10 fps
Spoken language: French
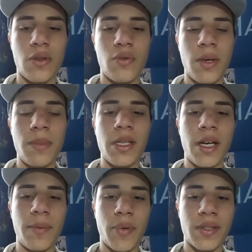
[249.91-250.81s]
Je lui ai mis
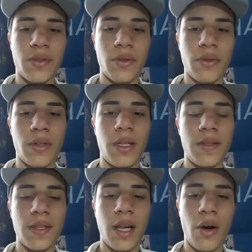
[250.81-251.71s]
1 parce qu'il
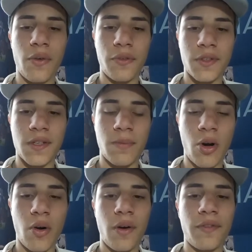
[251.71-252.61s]
était là
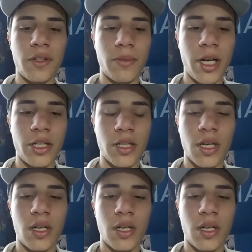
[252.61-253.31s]
offensivement en fin de match.